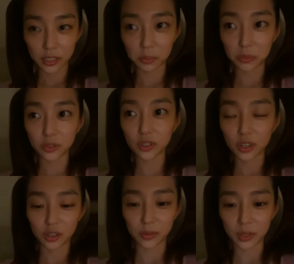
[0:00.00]

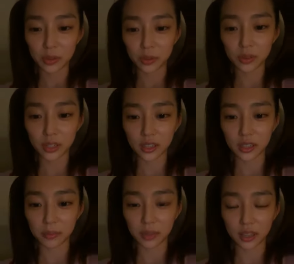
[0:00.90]
집중력을 위해 좋은
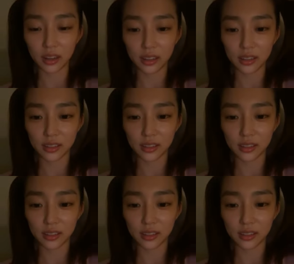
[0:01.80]
생각입니다.